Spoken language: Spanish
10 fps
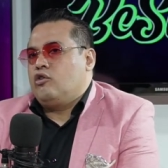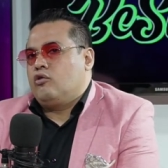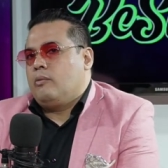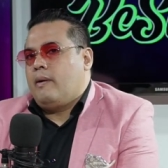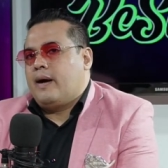yo
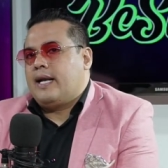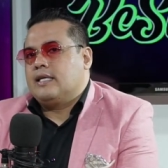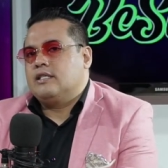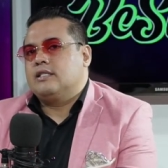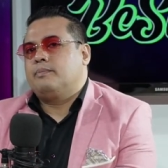tomaba
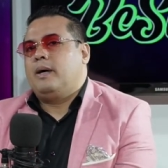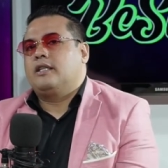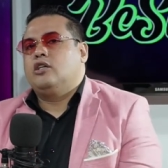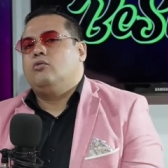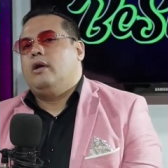clases
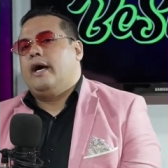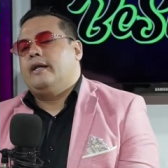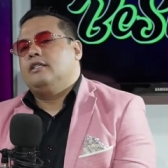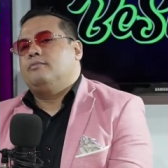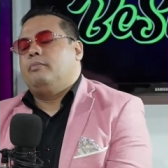
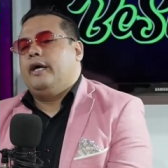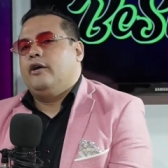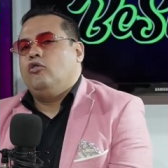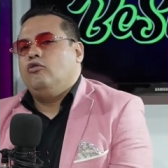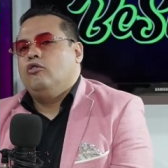particulares,
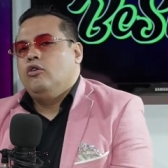pero